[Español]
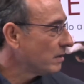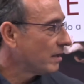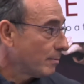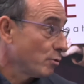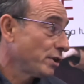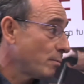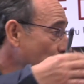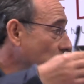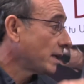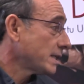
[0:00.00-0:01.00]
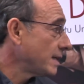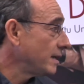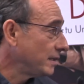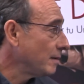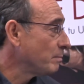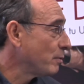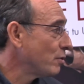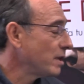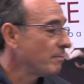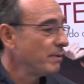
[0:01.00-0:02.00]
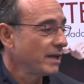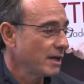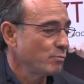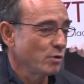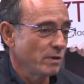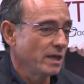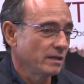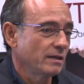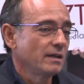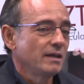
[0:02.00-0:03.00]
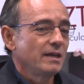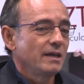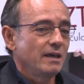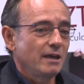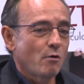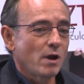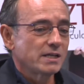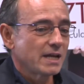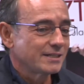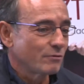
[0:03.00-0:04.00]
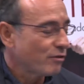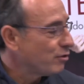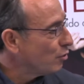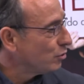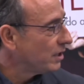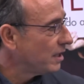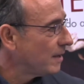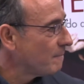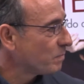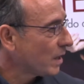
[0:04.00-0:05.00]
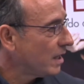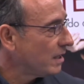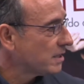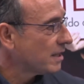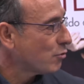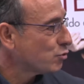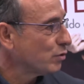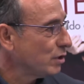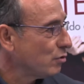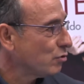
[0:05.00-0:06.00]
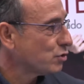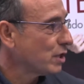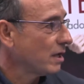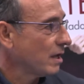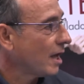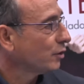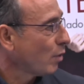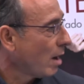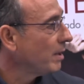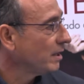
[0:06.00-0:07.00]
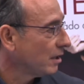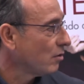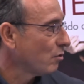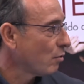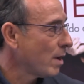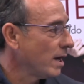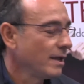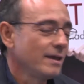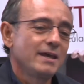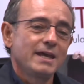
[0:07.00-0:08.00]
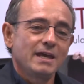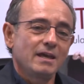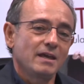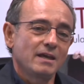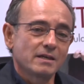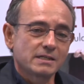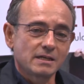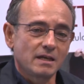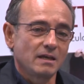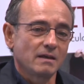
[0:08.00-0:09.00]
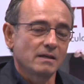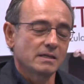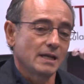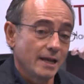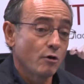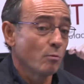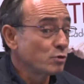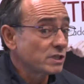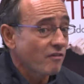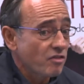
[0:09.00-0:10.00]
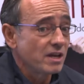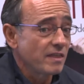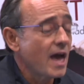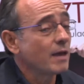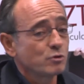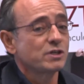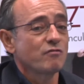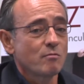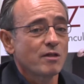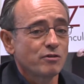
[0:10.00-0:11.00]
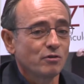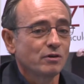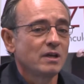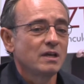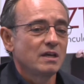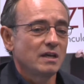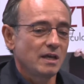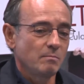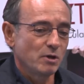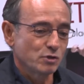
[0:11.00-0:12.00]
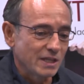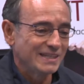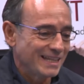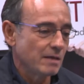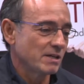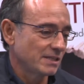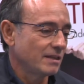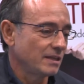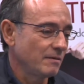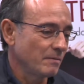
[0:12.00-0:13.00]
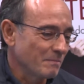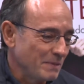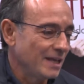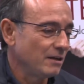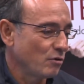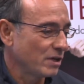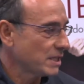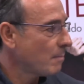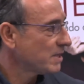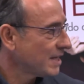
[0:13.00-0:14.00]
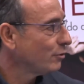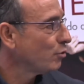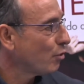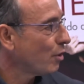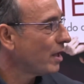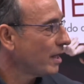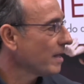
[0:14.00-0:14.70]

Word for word: te remontas muy atrás en el tiempo y explicas muy bien cuál es la situación de, Estados Unidos actualmente, con lo cual se, se lee con mucha facilidad y mucha información eh, pero se entiende bastante bien lo que está pasando